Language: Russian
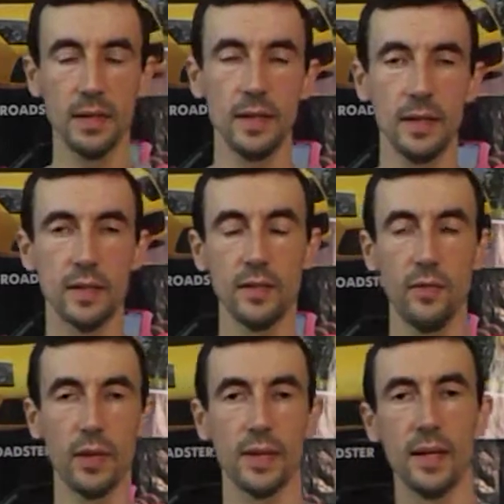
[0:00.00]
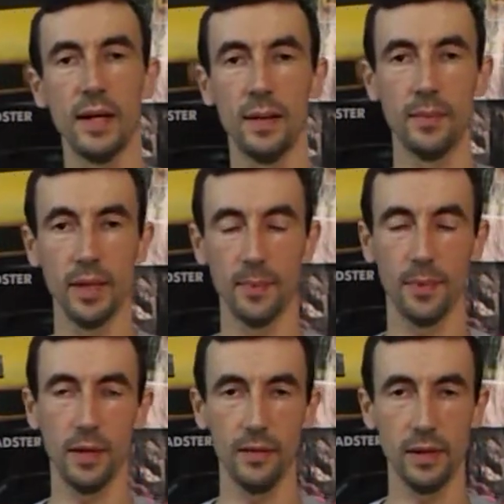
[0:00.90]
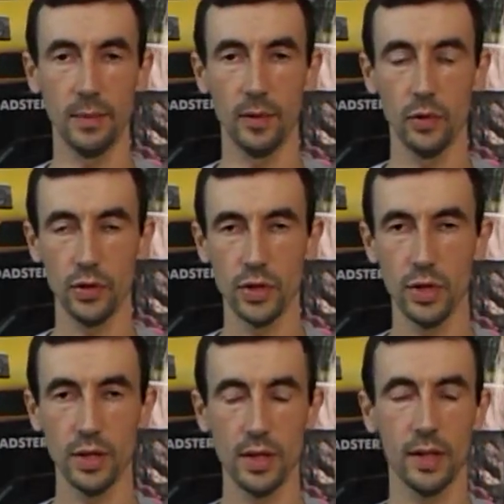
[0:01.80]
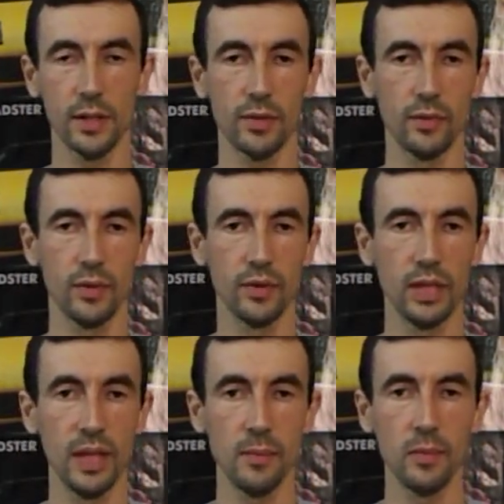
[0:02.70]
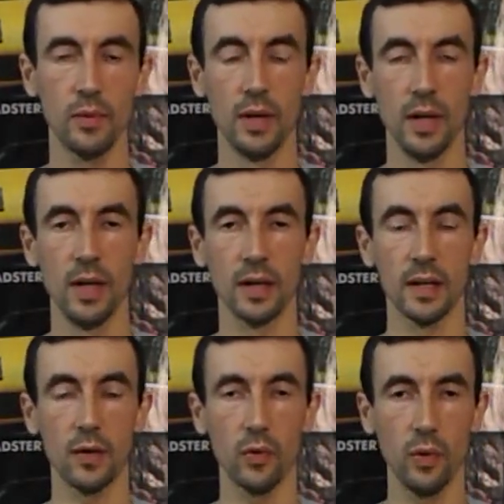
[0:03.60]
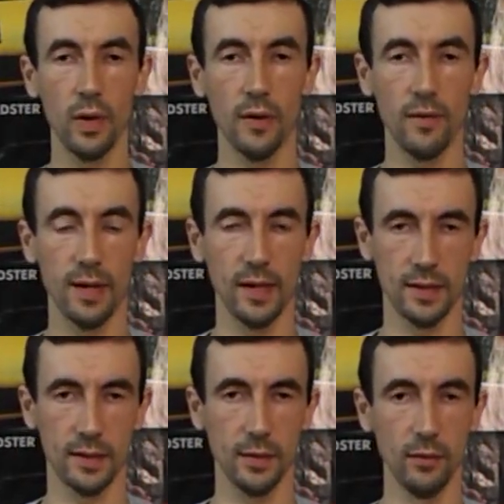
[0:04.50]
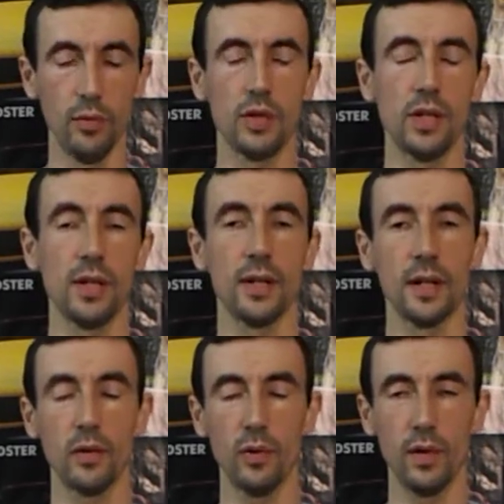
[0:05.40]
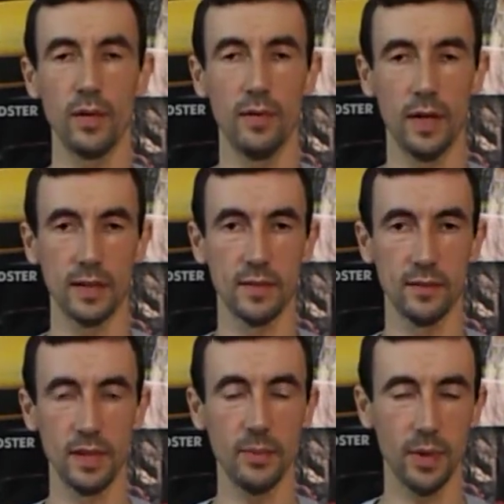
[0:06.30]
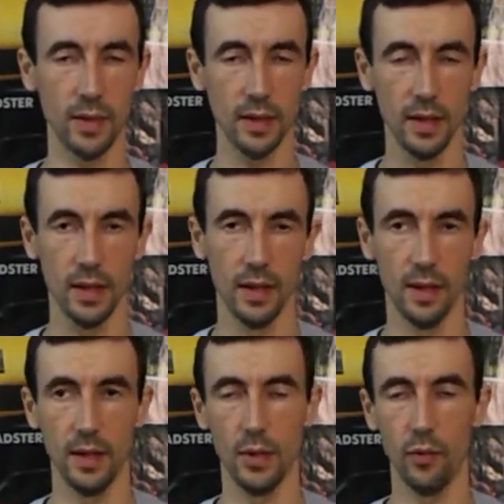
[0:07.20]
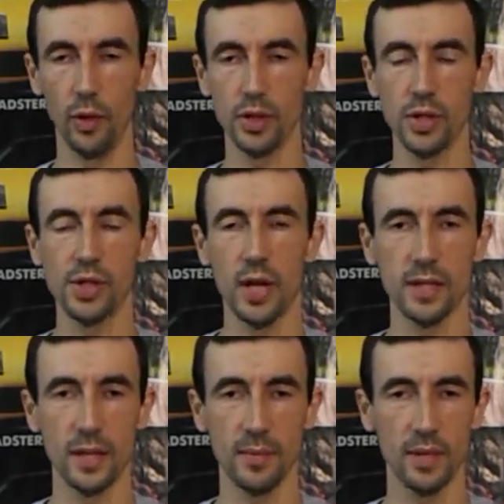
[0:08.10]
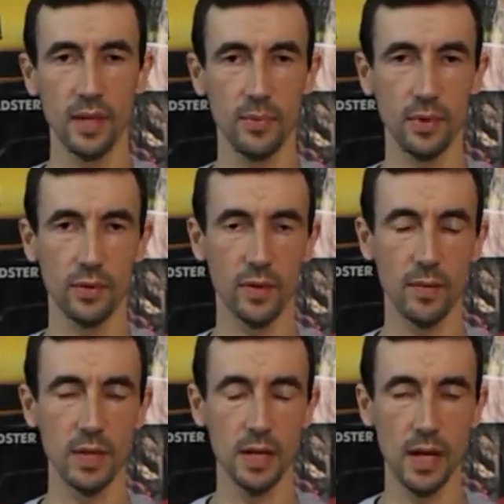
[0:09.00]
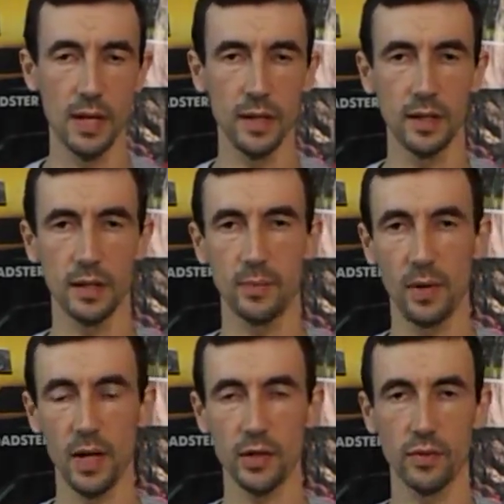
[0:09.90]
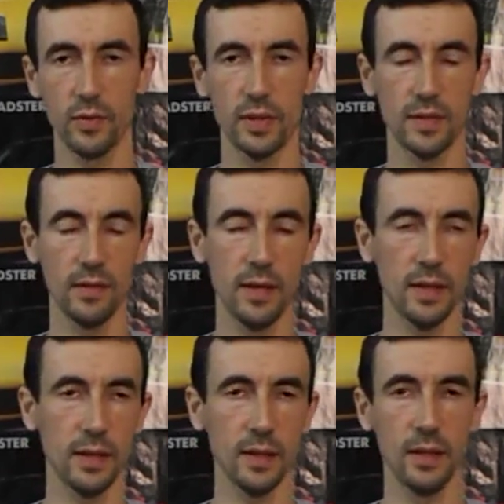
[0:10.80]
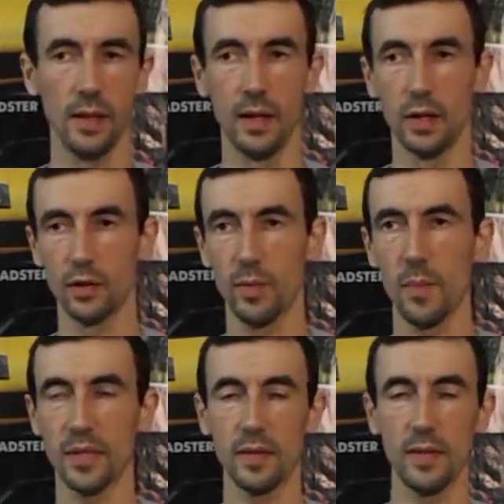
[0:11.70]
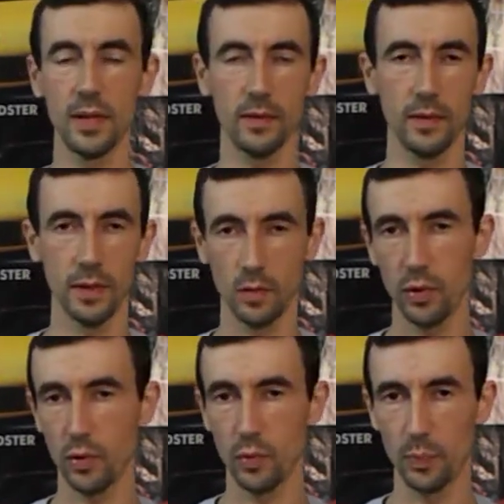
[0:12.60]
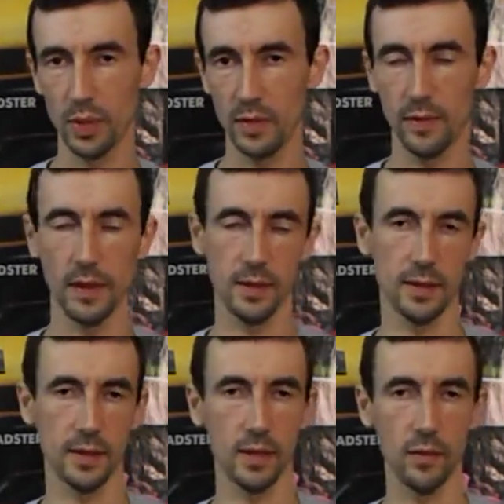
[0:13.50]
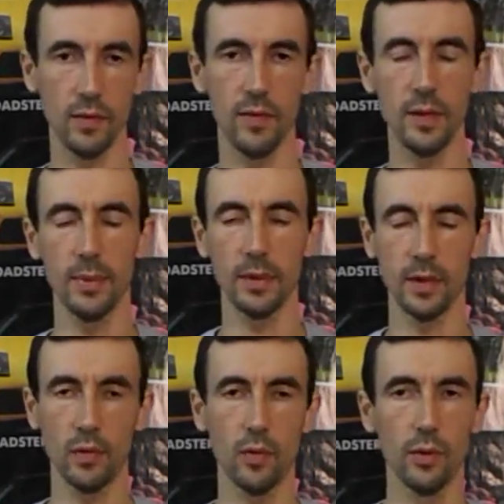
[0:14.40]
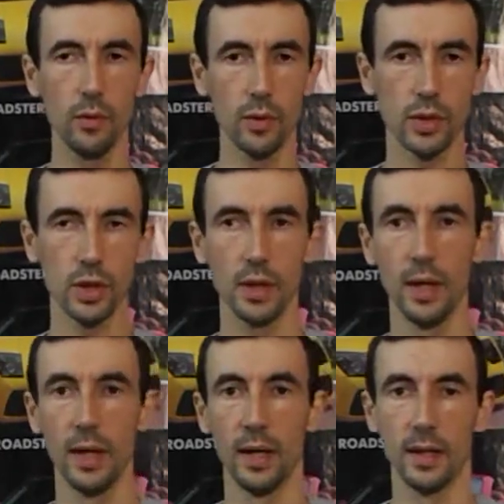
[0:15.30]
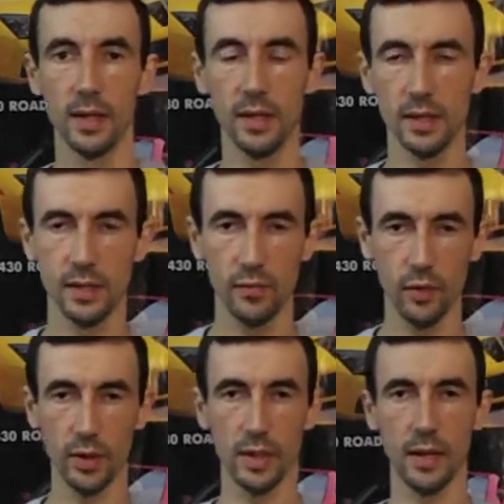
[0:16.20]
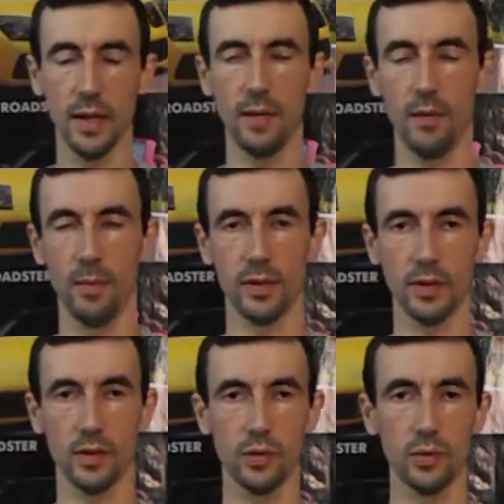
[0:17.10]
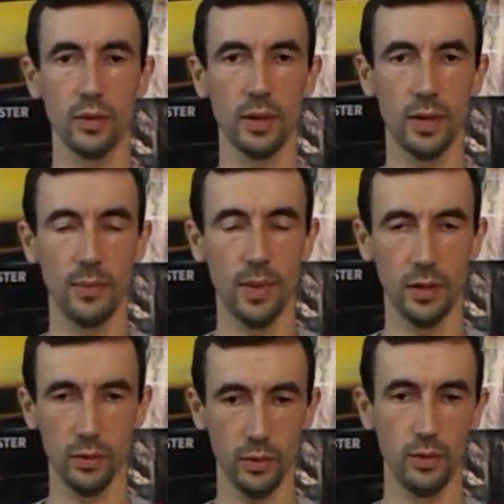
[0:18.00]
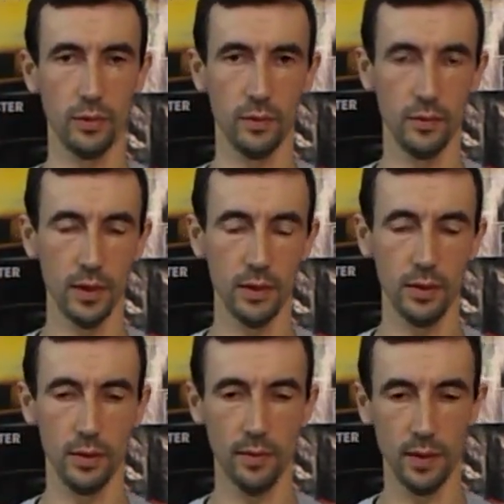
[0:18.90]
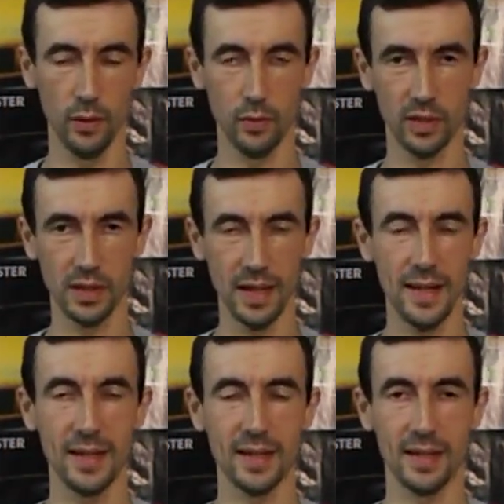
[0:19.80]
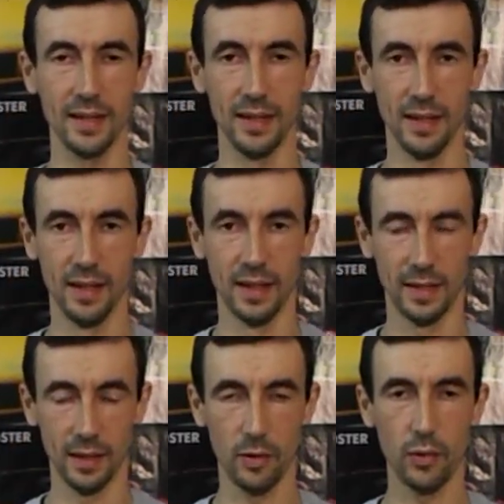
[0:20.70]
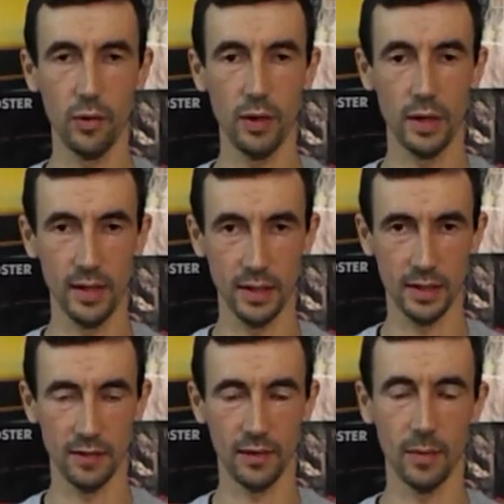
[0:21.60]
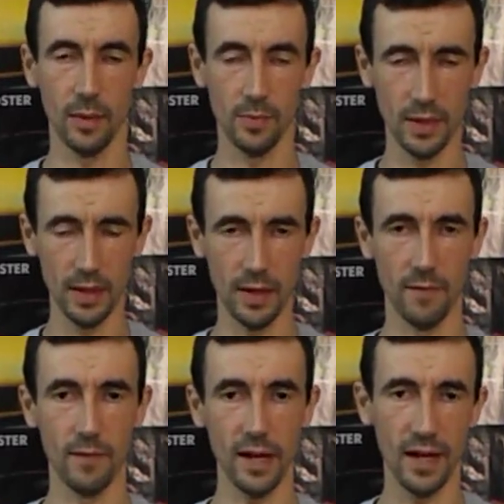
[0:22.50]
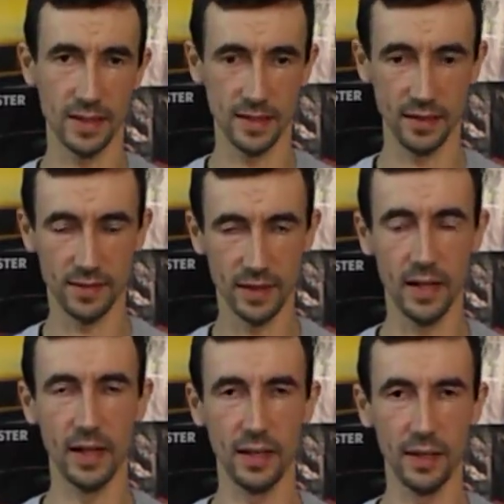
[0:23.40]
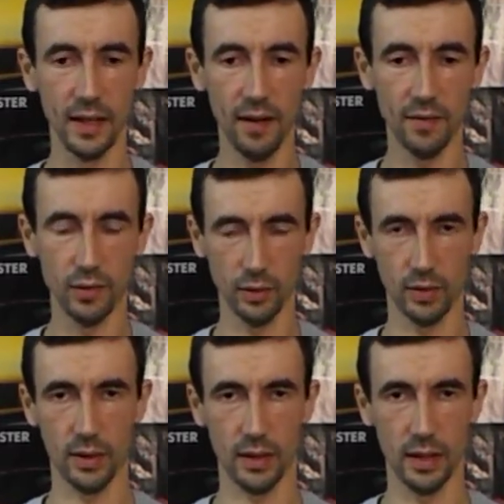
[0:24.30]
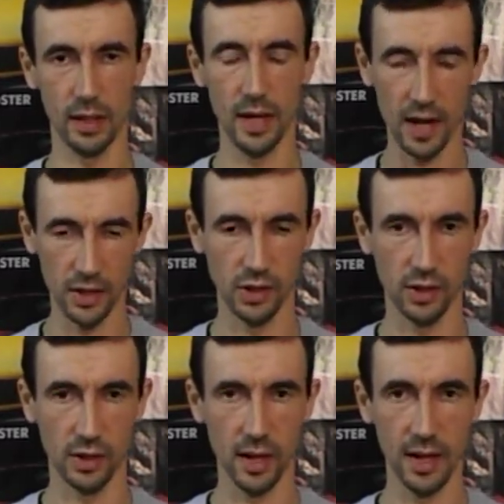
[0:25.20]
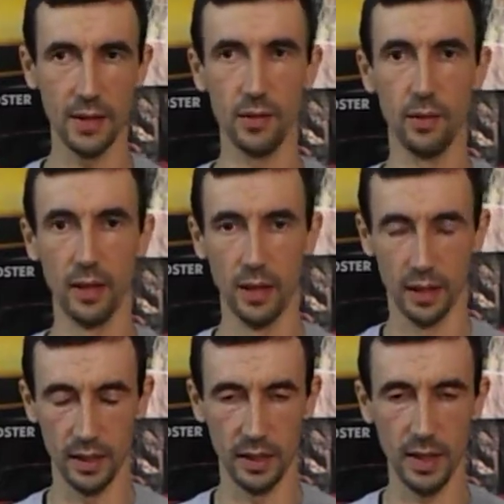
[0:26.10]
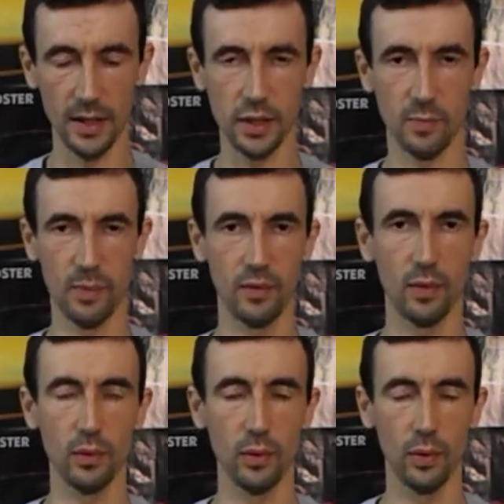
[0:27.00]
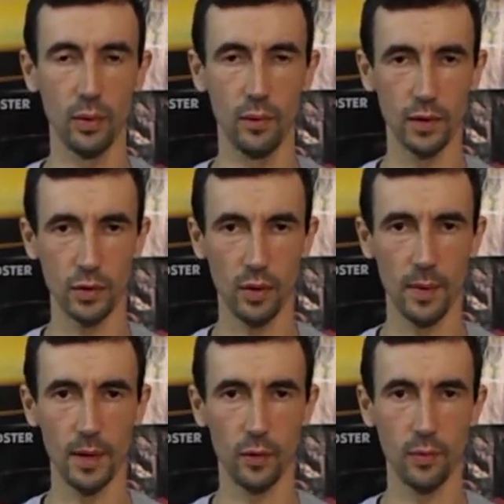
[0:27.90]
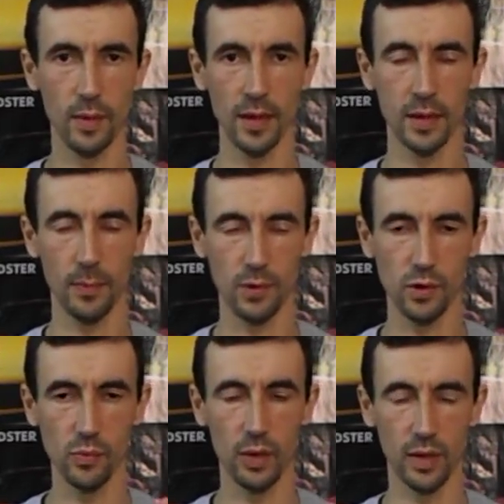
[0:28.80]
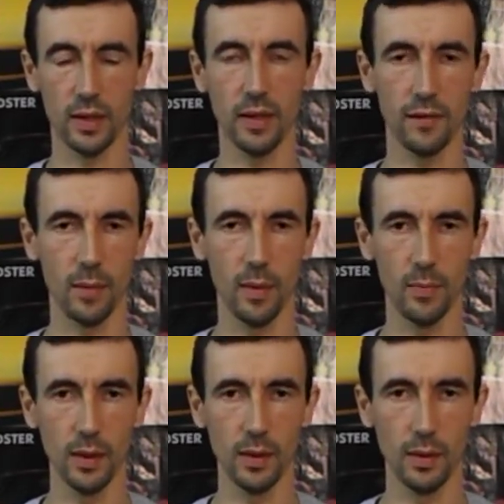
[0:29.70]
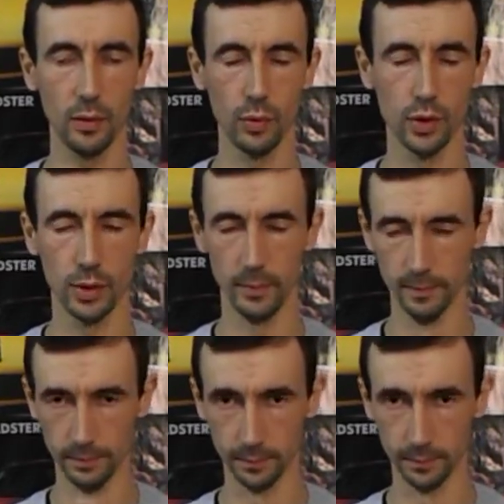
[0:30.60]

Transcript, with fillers: И сегодня мы поговорим на очень интересную тему, какой ВАЗ лучше, какой ВАЗ выбрать. Э, очень часто мне пишут в комментариях, спрашивают совета, чтобы я посоветовал, какой купить ВАЗ, какой выбрать, какой лучше. И сегодня я вам расскажу, и по итогу видео вы узнаете, какой из автомобилей вас за все года все-таки я считаю, и я сейчас приведу весомые аргументы, почему этот автомобиль лучше.